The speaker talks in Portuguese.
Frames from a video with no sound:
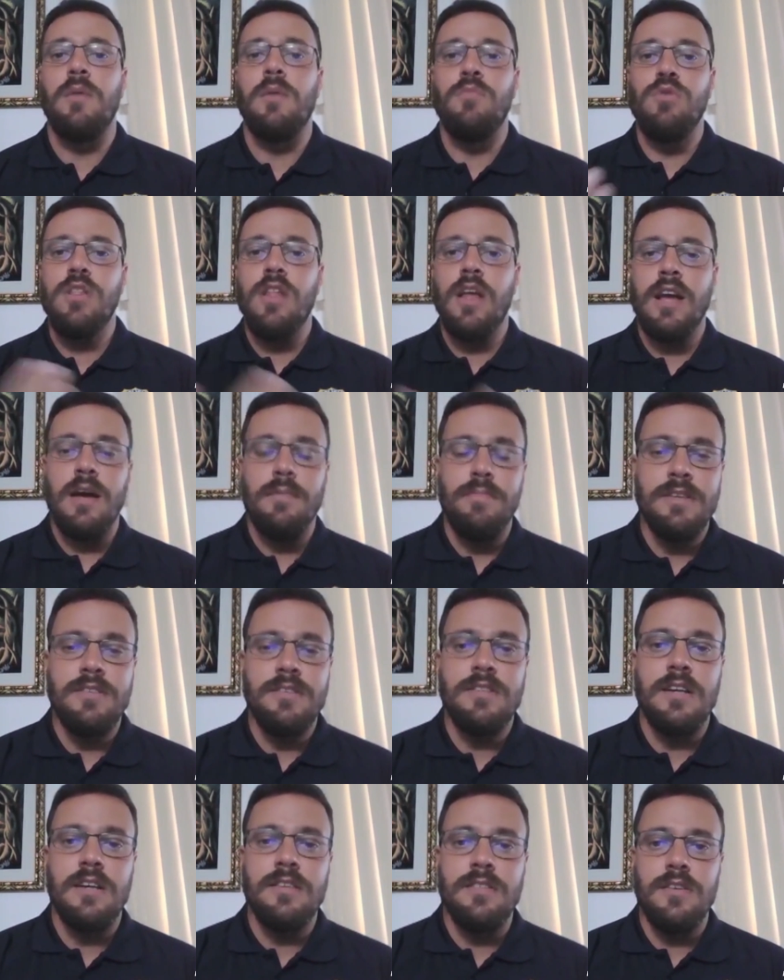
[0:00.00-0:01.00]
muita
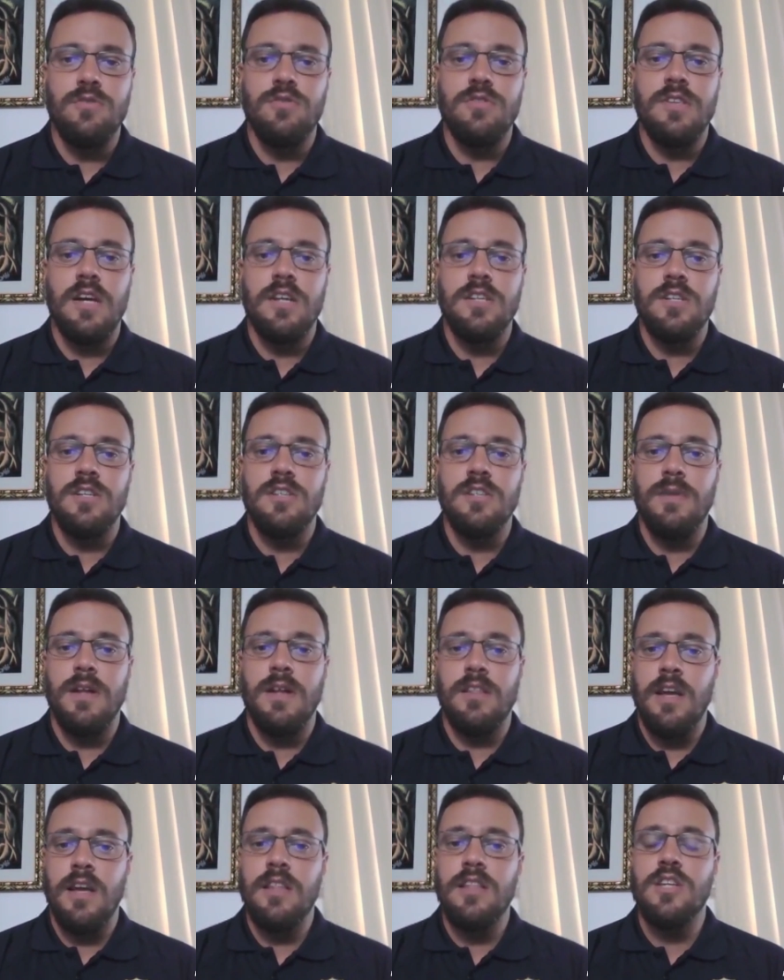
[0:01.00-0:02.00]
capacitação dos agentes
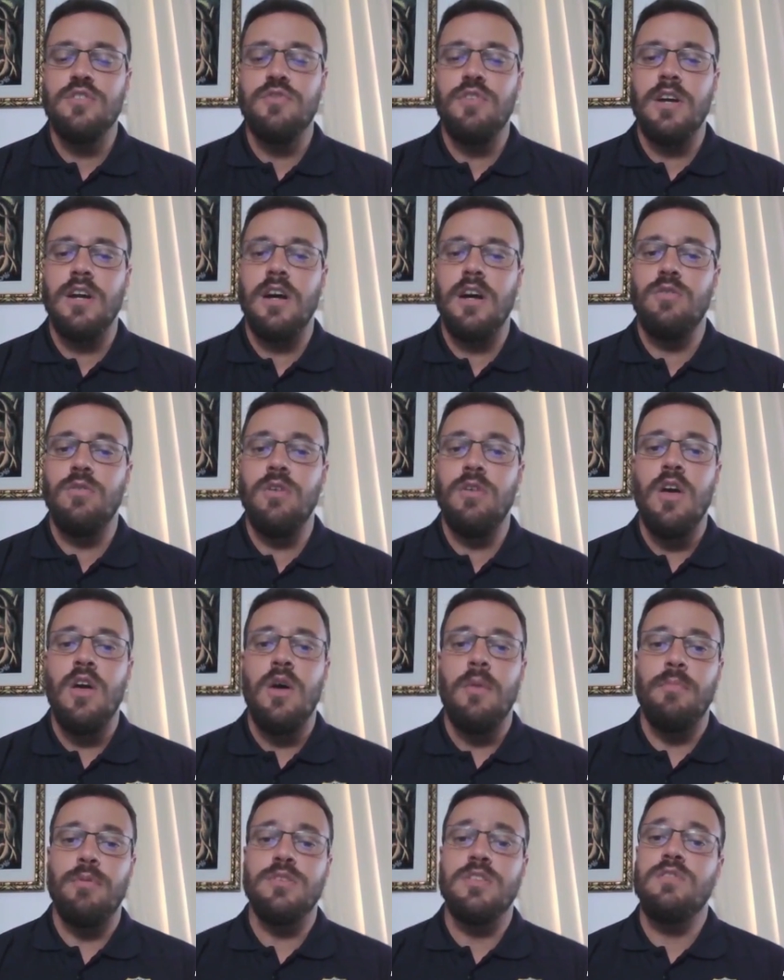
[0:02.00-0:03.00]
para estar tá identificando
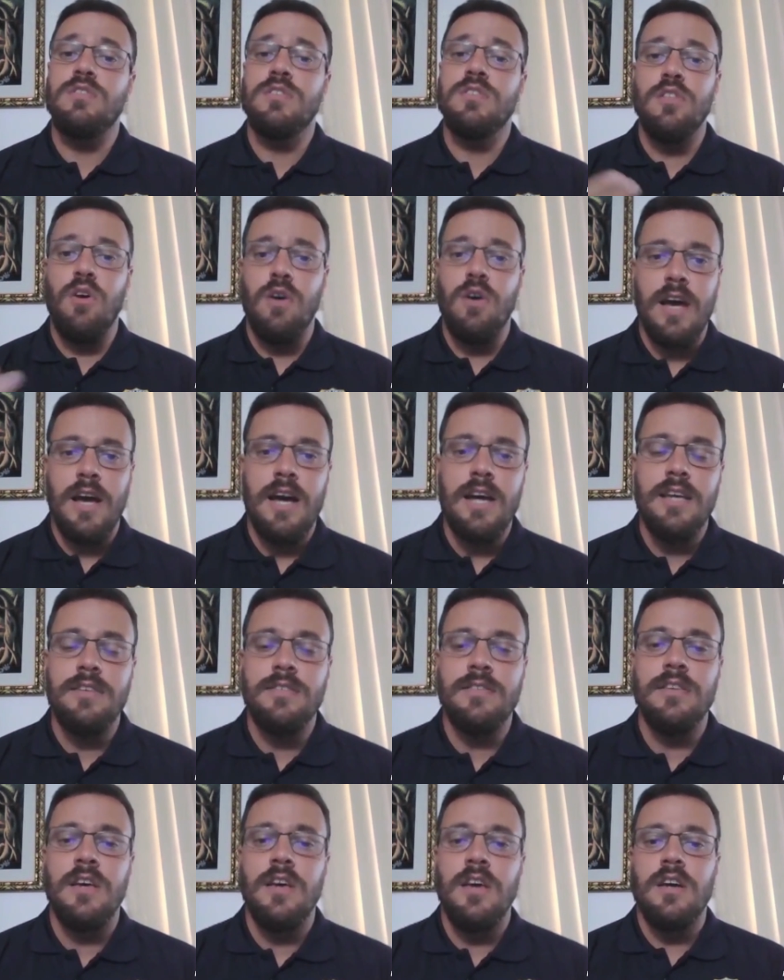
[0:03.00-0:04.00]
possíveis
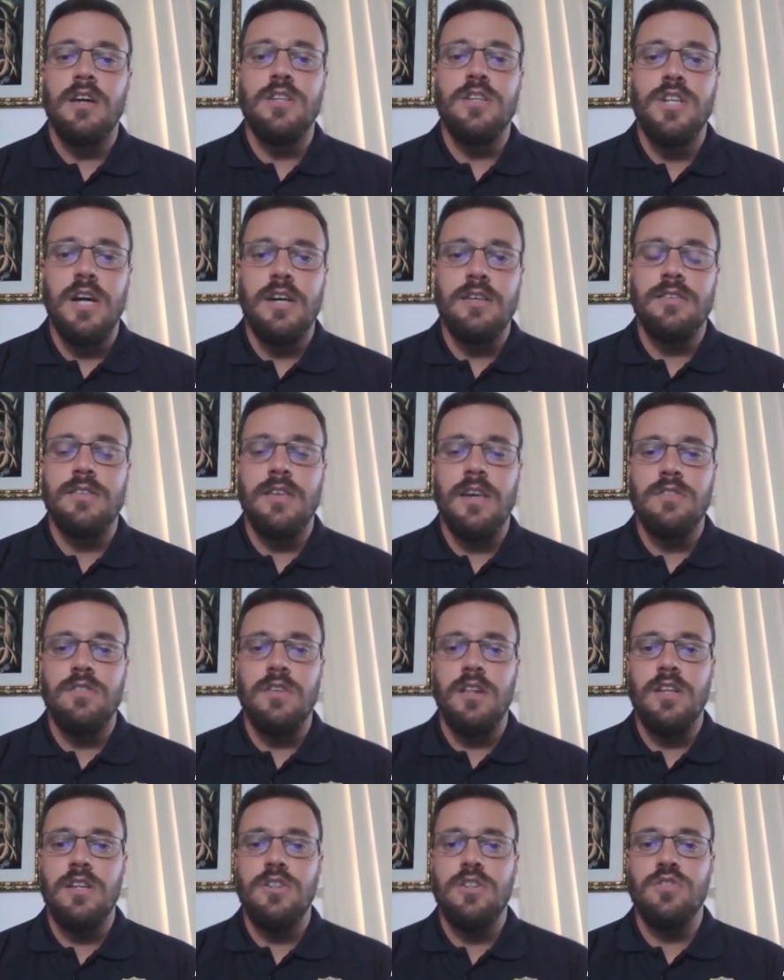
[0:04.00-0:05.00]
locais de acesso
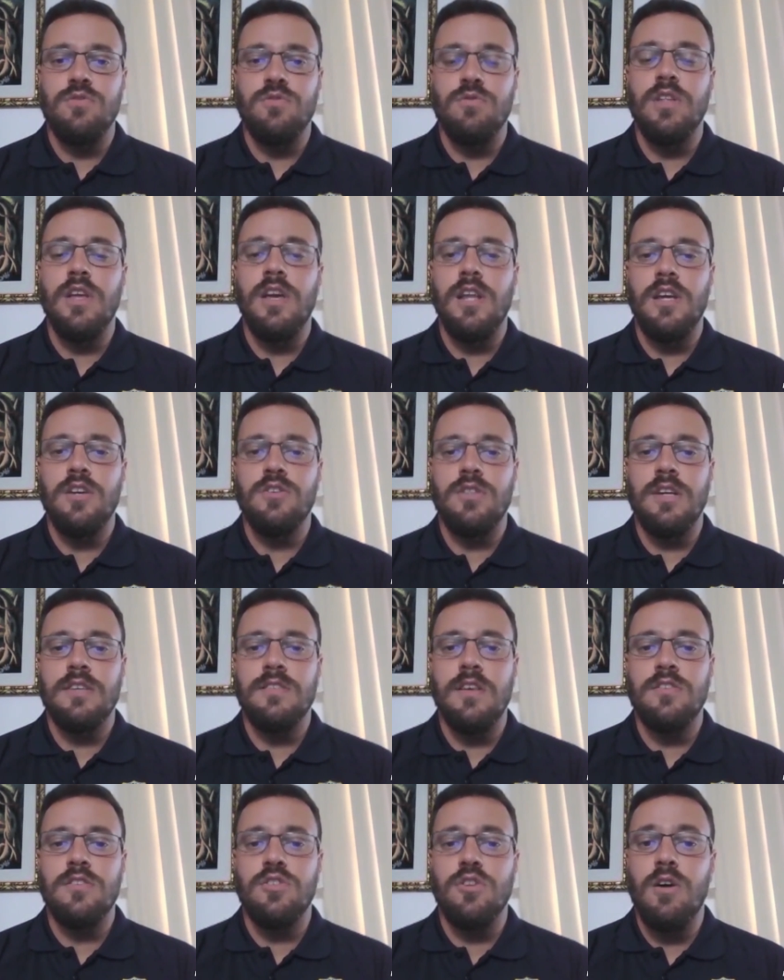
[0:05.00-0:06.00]
ali de esconderijo
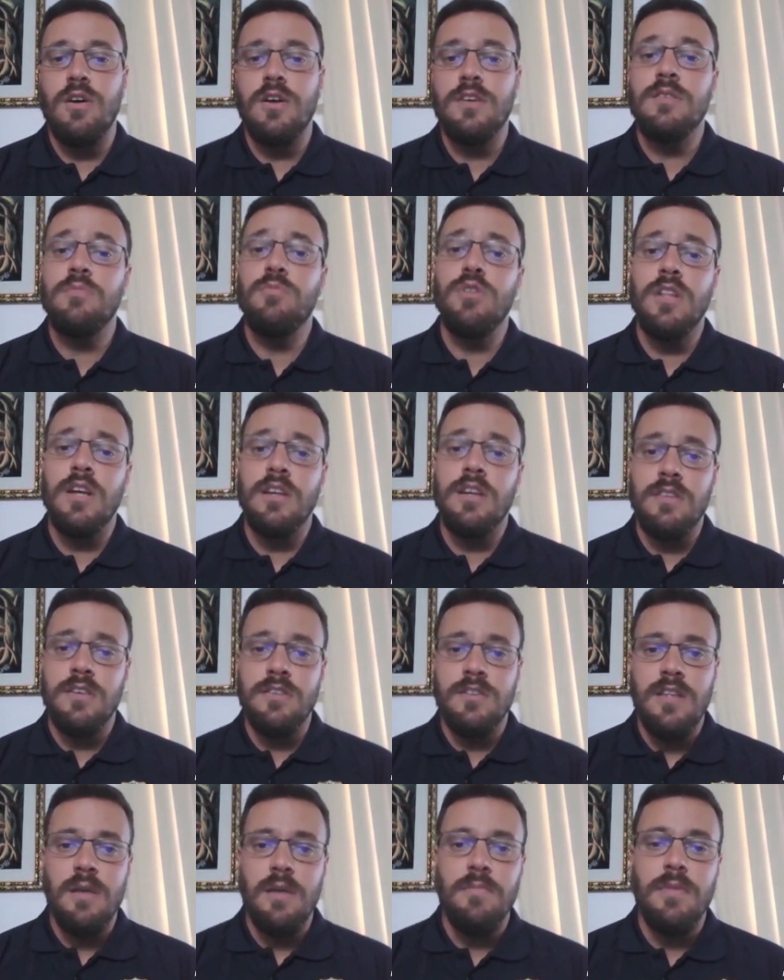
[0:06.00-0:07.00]
dessas drogas e muitas vezes
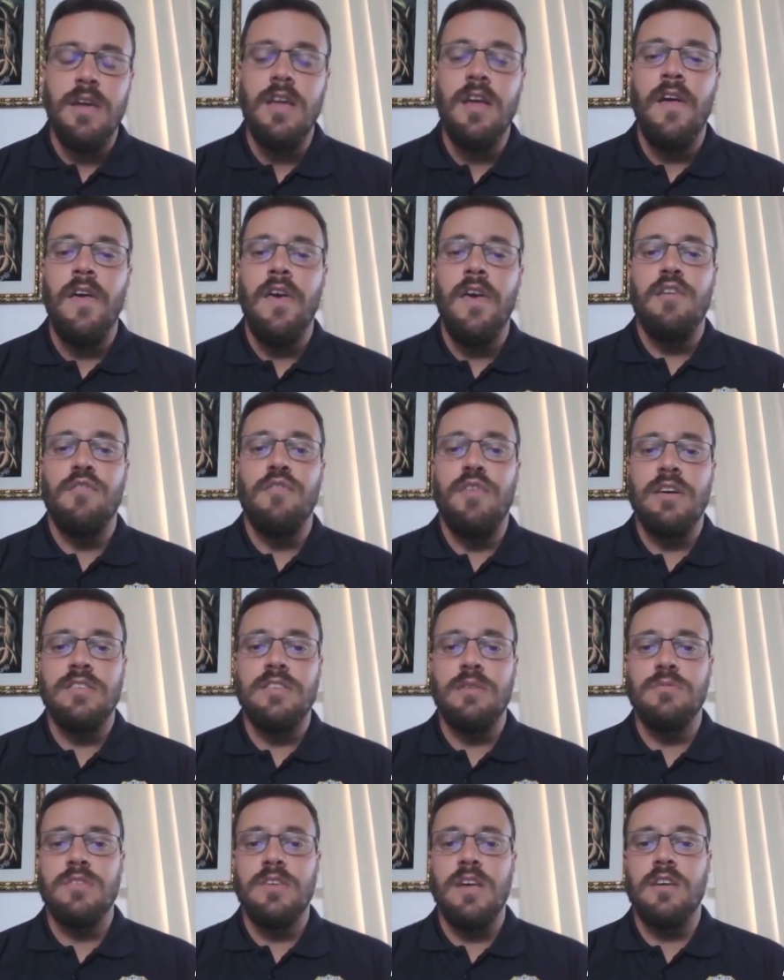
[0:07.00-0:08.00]
também
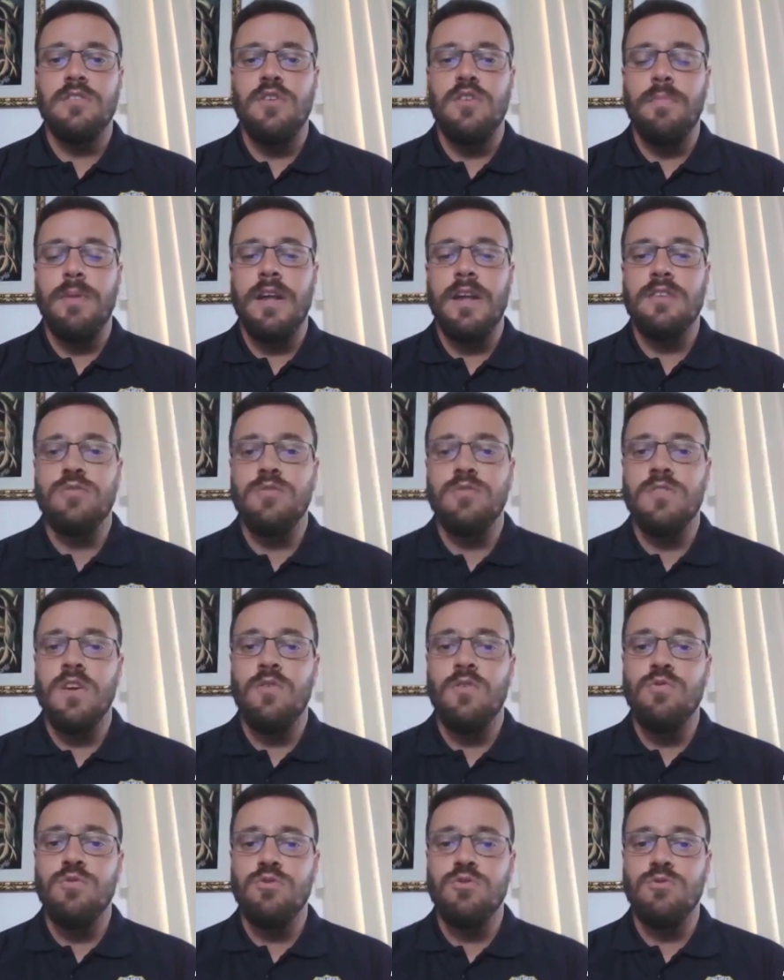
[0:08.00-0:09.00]
fazemos aí as operações
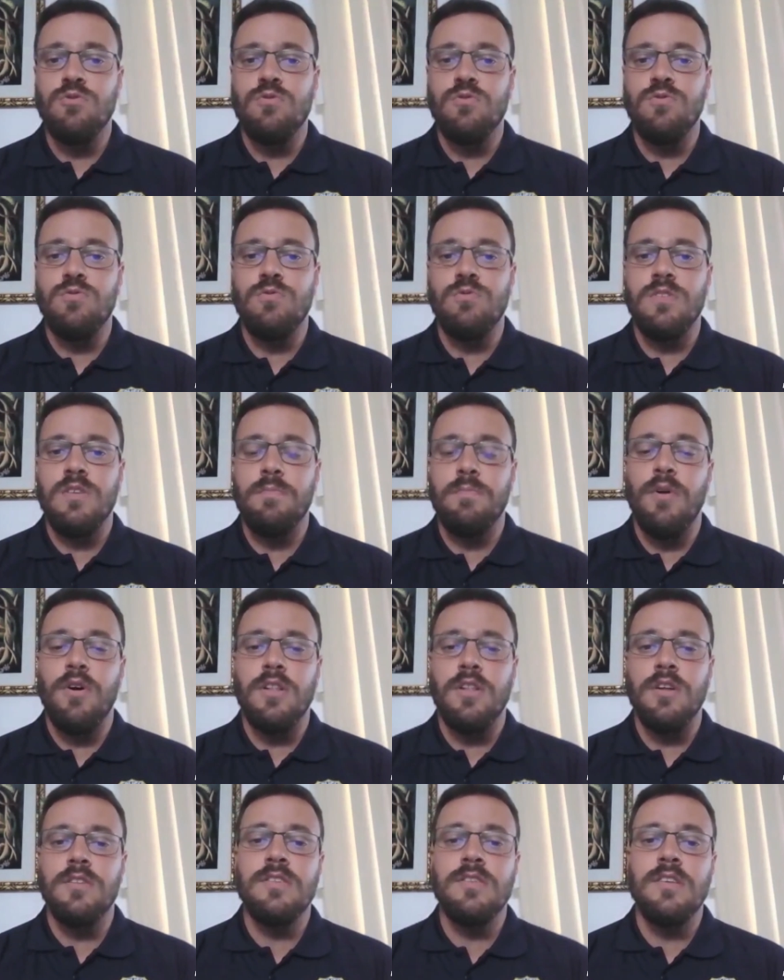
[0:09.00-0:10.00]
conjunto com os
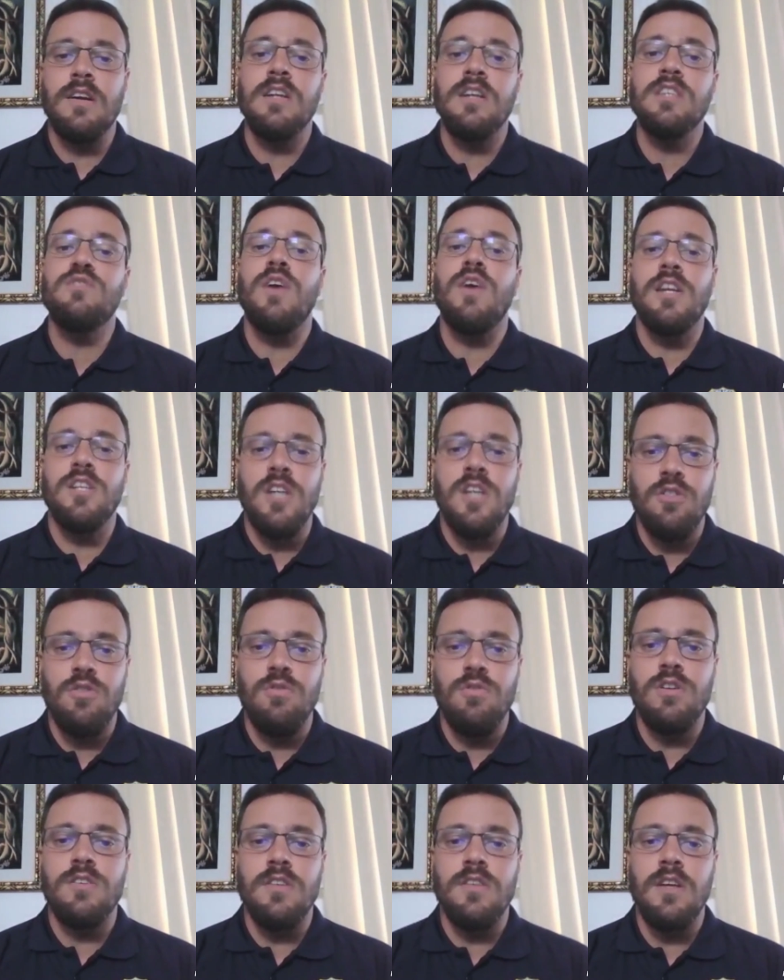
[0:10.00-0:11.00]
importantes cães
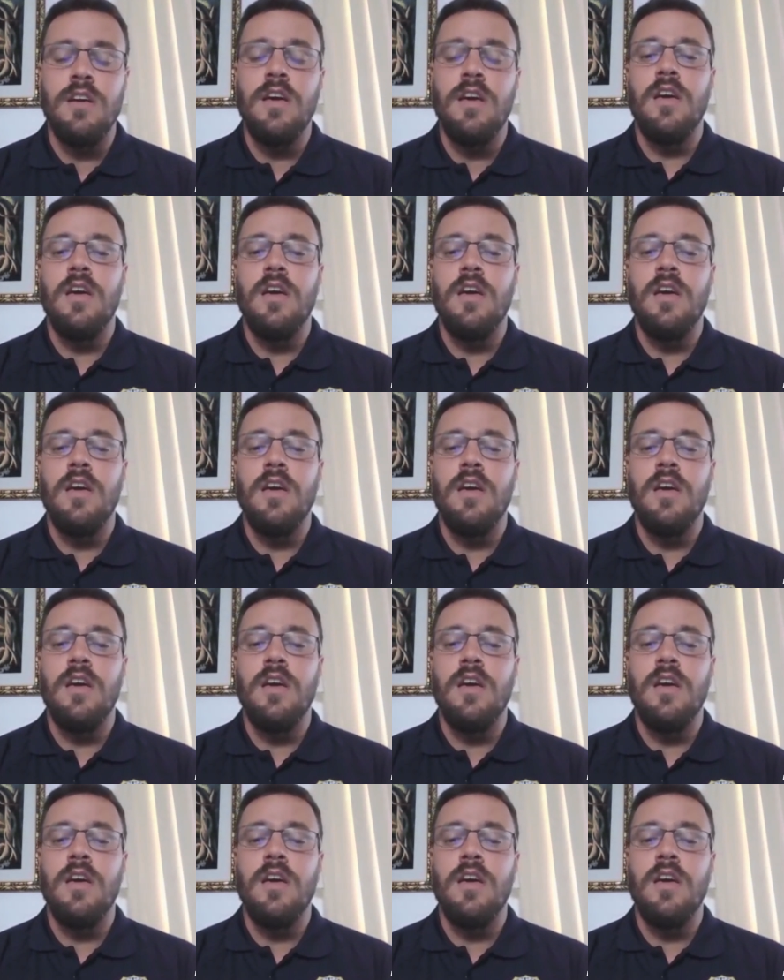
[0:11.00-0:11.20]
farejadores, né?